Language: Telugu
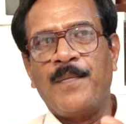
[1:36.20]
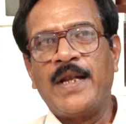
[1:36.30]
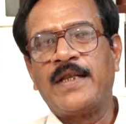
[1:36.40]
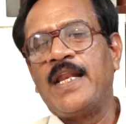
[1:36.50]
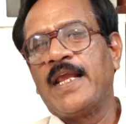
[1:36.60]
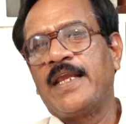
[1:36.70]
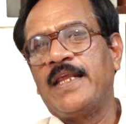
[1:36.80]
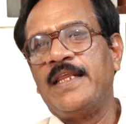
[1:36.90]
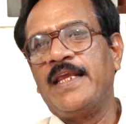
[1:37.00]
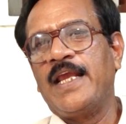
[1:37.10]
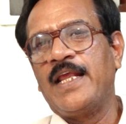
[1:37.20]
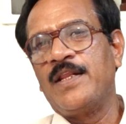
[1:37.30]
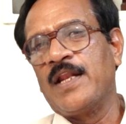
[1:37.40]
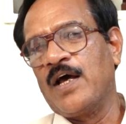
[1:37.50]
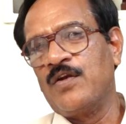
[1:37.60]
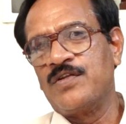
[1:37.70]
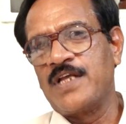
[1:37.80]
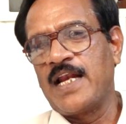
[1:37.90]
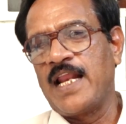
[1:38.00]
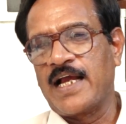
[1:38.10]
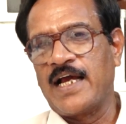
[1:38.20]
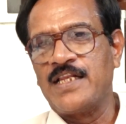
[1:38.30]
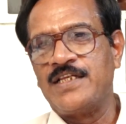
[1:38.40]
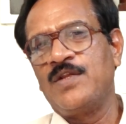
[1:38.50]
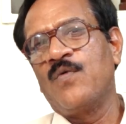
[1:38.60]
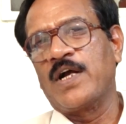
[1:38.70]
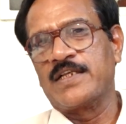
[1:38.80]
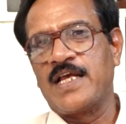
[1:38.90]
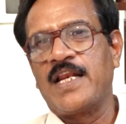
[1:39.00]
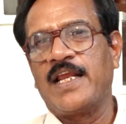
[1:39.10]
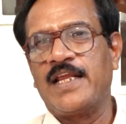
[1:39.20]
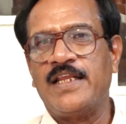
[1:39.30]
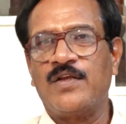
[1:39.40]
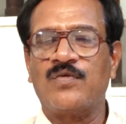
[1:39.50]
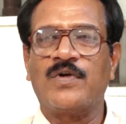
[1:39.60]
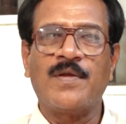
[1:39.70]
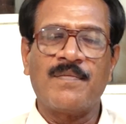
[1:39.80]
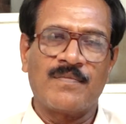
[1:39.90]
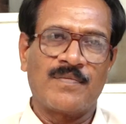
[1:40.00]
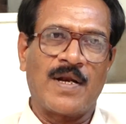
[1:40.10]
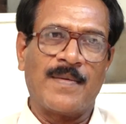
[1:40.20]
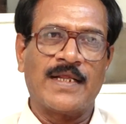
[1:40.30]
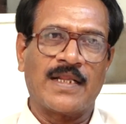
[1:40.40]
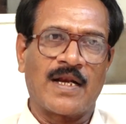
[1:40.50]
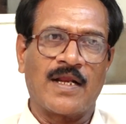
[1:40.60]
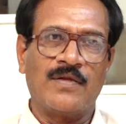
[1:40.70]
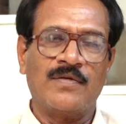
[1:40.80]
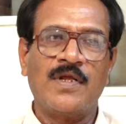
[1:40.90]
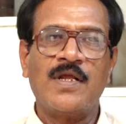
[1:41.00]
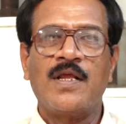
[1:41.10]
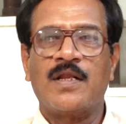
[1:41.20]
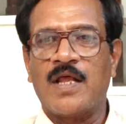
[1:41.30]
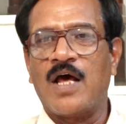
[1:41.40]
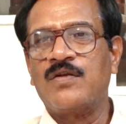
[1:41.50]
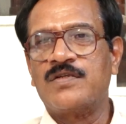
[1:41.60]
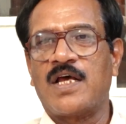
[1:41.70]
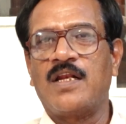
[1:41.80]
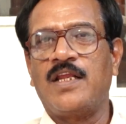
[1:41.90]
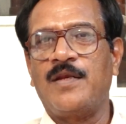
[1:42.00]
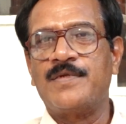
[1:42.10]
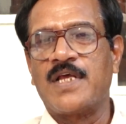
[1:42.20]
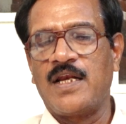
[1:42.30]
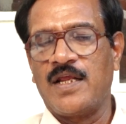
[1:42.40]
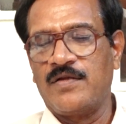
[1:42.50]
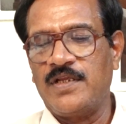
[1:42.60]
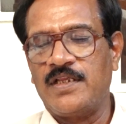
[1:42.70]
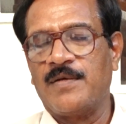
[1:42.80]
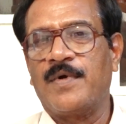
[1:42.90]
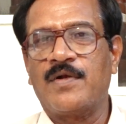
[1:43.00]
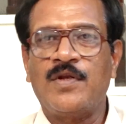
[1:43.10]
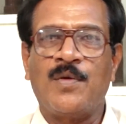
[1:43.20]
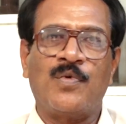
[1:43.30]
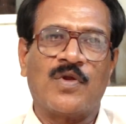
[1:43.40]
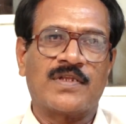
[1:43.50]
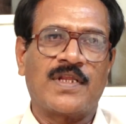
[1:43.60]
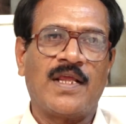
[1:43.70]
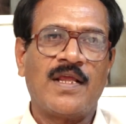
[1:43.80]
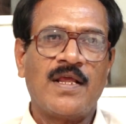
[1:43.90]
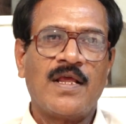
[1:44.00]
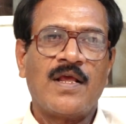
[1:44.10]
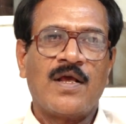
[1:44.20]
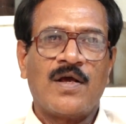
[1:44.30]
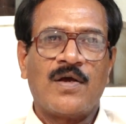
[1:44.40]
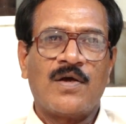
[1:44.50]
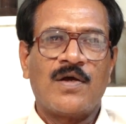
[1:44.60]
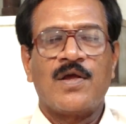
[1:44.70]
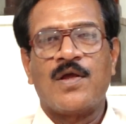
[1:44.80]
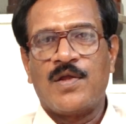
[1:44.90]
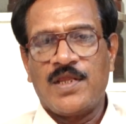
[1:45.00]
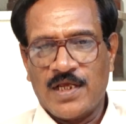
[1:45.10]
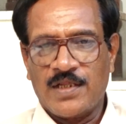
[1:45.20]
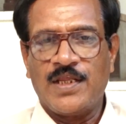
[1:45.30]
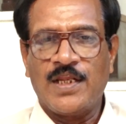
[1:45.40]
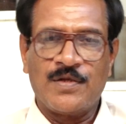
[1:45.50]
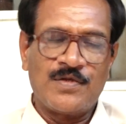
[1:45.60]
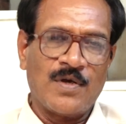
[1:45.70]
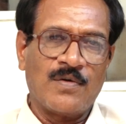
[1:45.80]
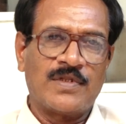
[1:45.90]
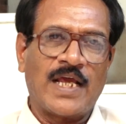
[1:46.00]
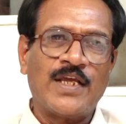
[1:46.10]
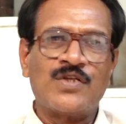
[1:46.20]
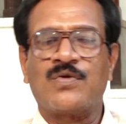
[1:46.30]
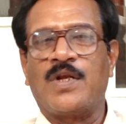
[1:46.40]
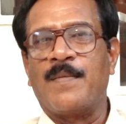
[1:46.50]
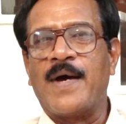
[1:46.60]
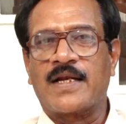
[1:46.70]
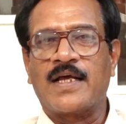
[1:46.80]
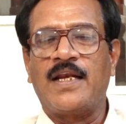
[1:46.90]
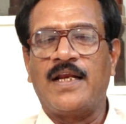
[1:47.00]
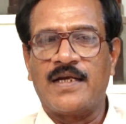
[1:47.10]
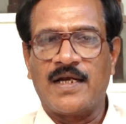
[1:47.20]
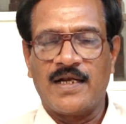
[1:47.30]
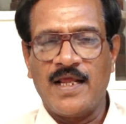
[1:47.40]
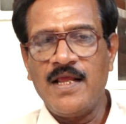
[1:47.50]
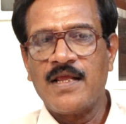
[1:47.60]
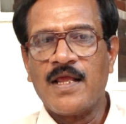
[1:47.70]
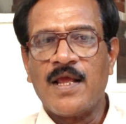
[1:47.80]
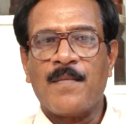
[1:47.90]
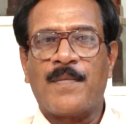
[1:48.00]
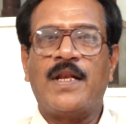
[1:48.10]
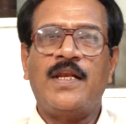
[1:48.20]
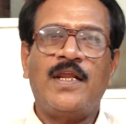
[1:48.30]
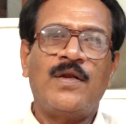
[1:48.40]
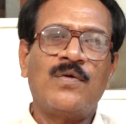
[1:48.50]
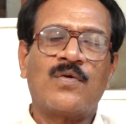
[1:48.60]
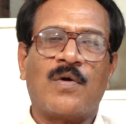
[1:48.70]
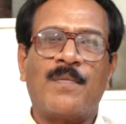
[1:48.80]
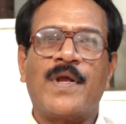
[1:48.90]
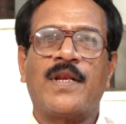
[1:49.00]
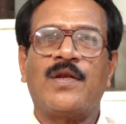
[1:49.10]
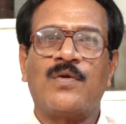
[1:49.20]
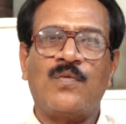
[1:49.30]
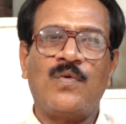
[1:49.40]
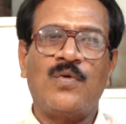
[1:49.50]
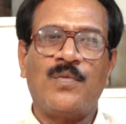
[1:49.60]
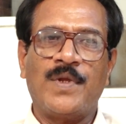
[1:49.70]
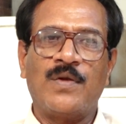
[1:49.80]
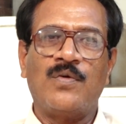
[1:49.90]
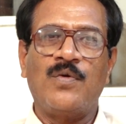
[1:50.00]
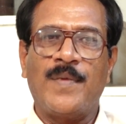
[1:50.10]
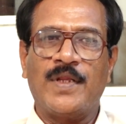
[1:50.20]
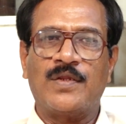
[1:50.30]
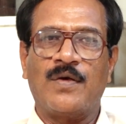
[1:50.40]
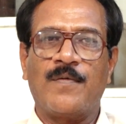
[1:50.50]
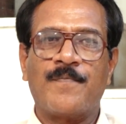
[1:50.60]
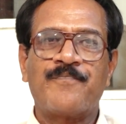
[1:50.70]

మెట్లెక్కి దిగేది నాలుగు సార్లు ఎక్కాల్సింది ఒకసారి ఎక్కి దిగుతుంటే ప్రమాదం రాదు నాలుగు సార్లు ఎనిమిది సార్లు ఎక్కి దిగితే మటుకు నొప్పులు వస్తాయి ఇక దీనికి తగ్గించుకునే మార్గాలు ఏంటంటే పల్లీలు కొబ్బరి నువ్వులు మినువులు మెంతులు